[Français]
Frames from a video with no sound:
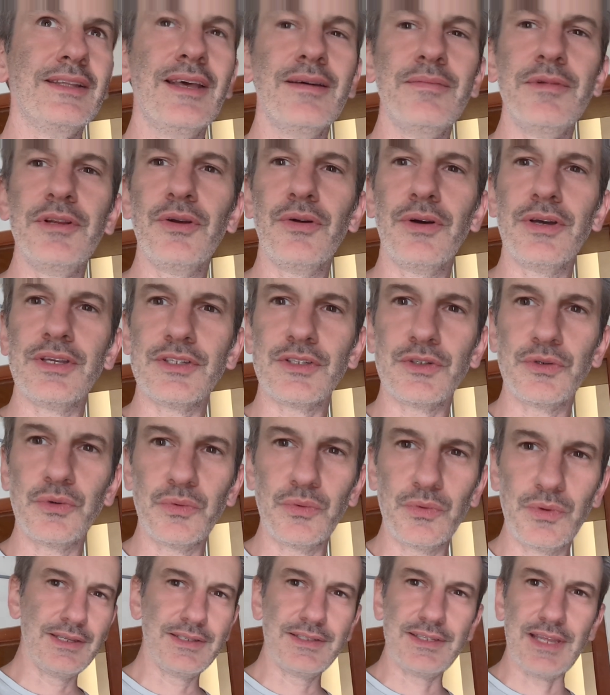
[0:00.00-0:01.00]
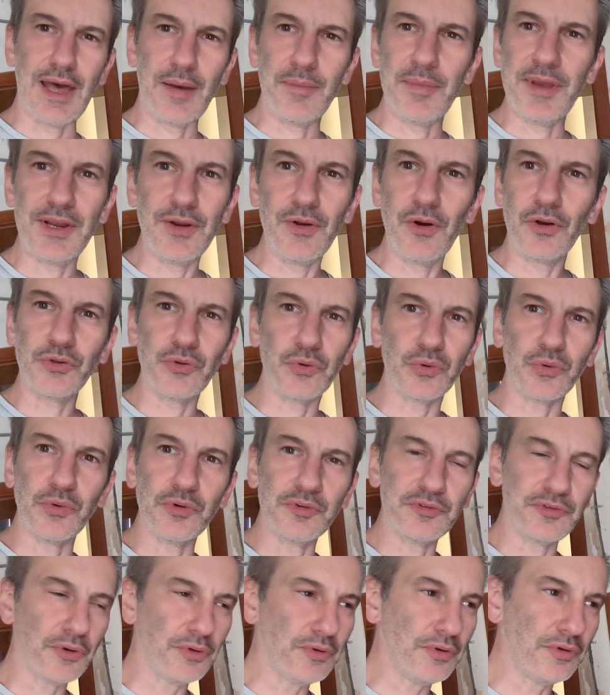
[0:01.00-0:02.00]
d'amélioration, ça améliore ton
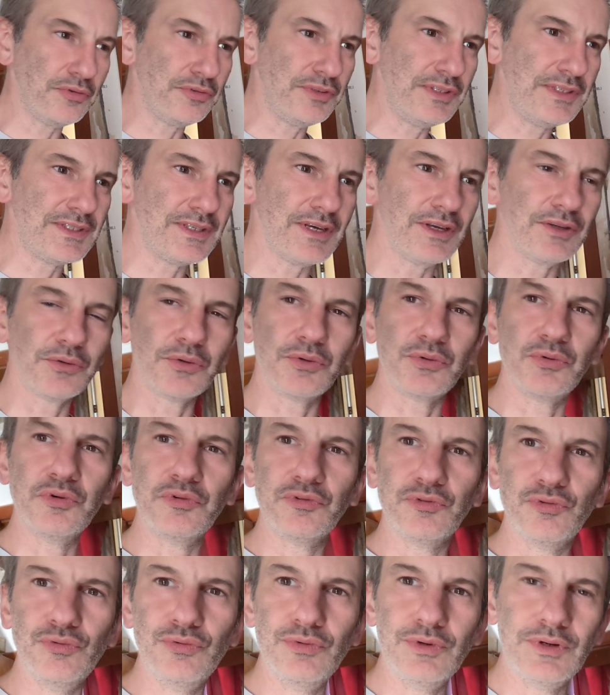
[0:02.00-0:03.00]
confort de vie, c'est un truc de fou.